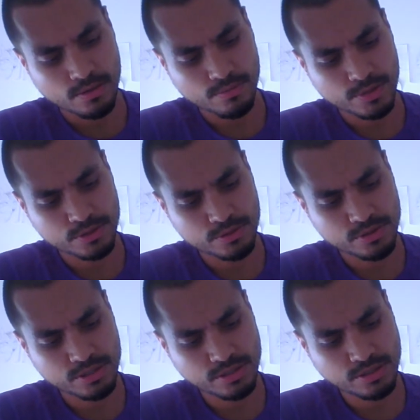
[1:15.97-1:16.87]
Matthieu
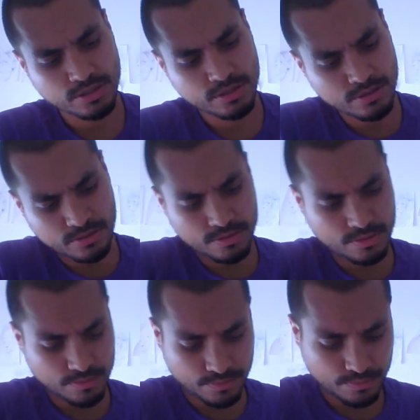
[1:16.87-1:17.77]
6,
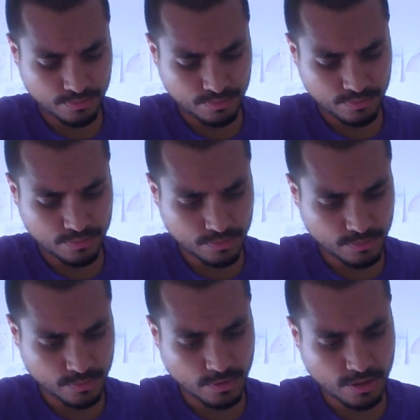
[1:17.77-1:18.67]

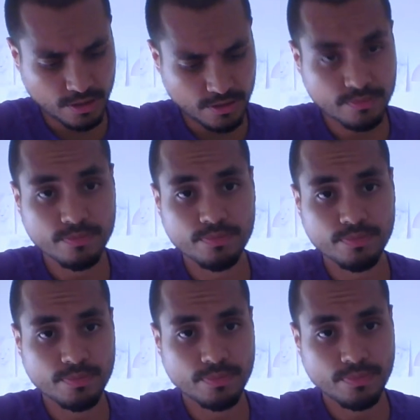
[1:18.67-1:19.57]
voilà.
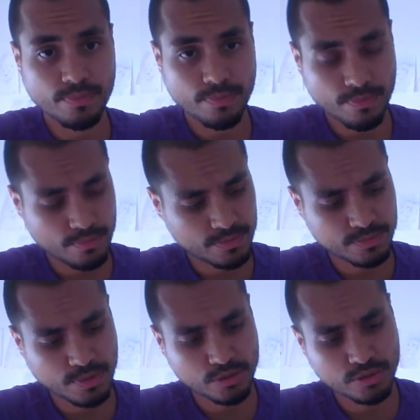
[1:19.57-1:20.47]

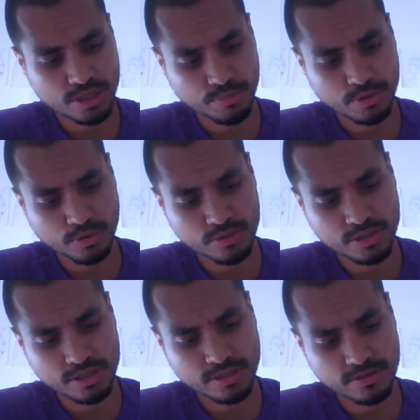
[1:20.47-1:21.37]
Matthieu chapitre
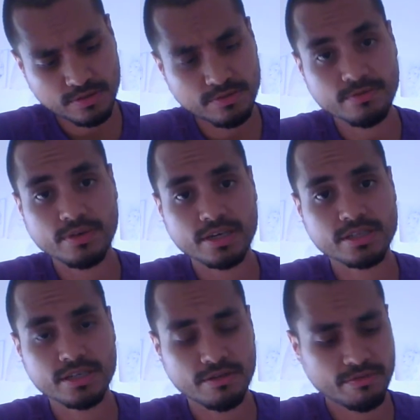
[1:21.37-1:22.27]
6,
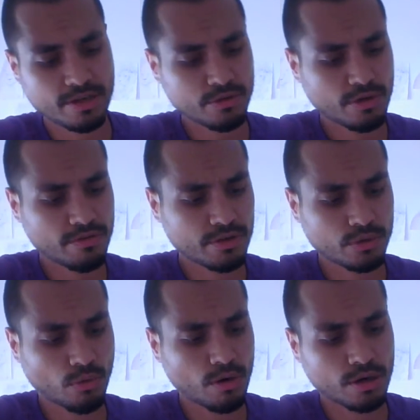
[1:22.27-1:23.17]
versets 22 à
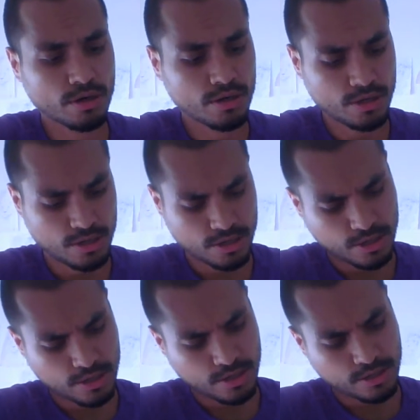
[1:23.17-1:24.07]
23.
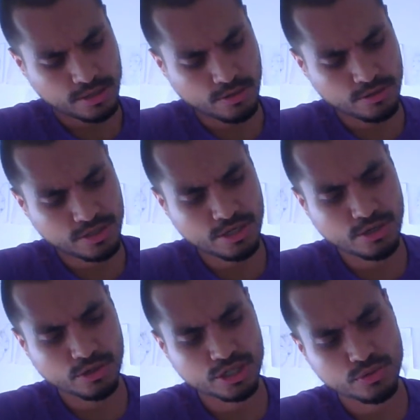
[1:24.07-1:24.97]
C'est le
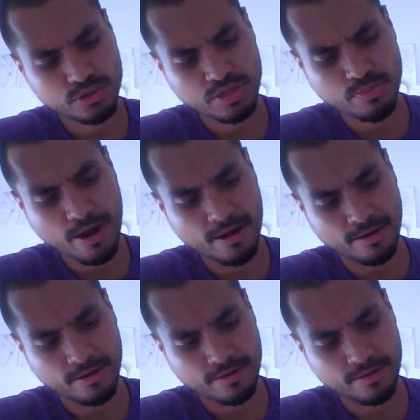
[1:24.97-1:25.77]
Seigneur Jésus qui parle